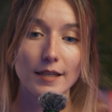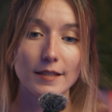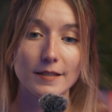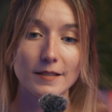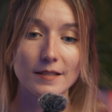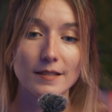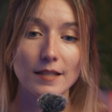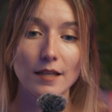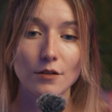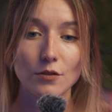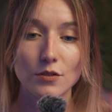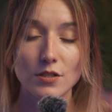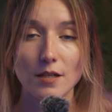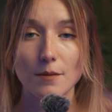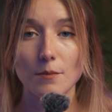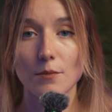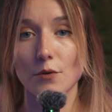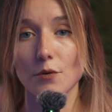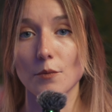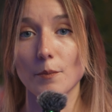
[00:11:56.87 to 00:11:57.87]
Et c'est ça que
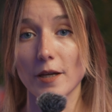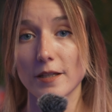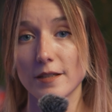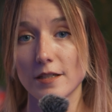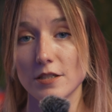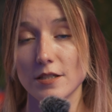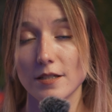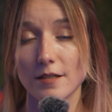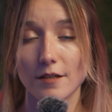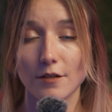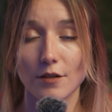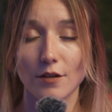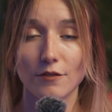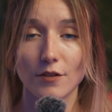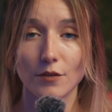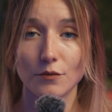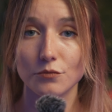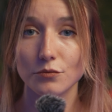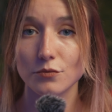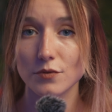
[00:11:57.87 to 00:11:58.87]
j'aime euh, partager
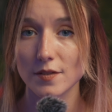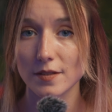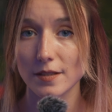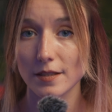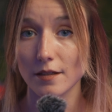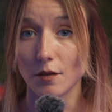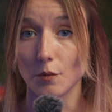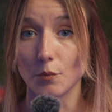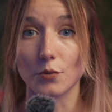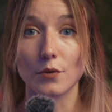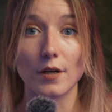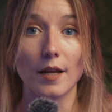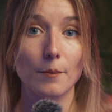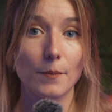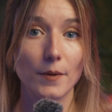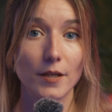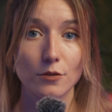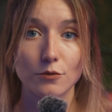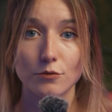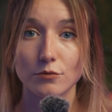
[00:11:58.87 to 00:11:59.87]
avec vous, c'est un peu la
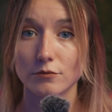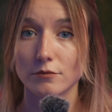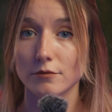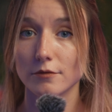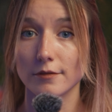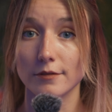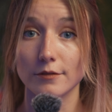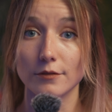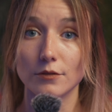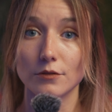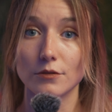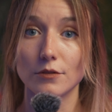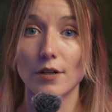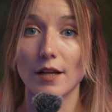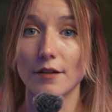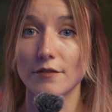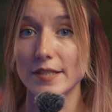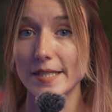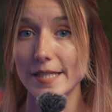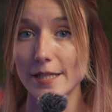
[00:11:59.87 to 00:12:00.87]
passion de
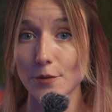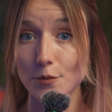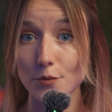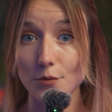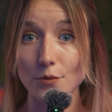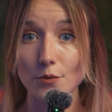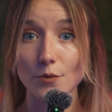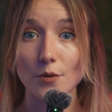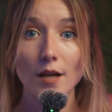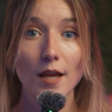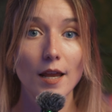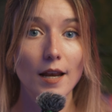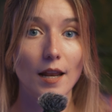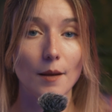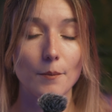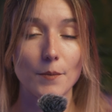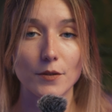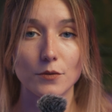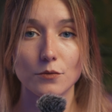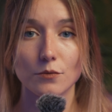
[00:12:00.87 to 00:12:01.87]
la vidéo,
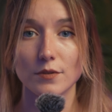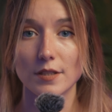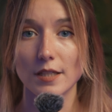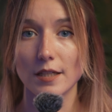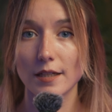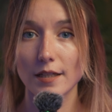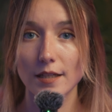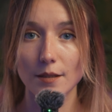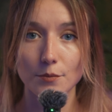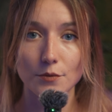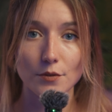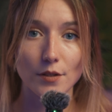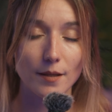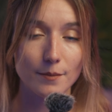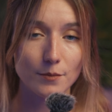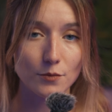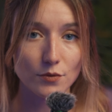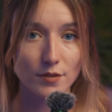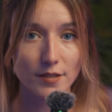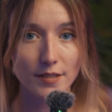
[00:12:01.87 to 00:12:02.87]
la passion des clips, de la
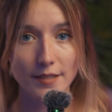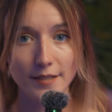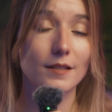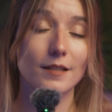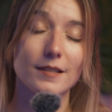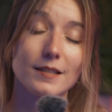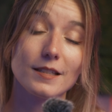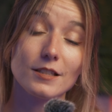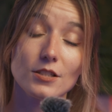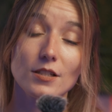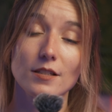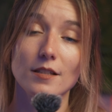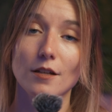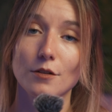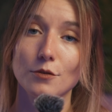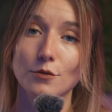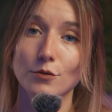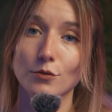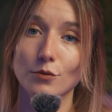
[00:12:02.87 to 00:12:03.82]
musique et c'est génial de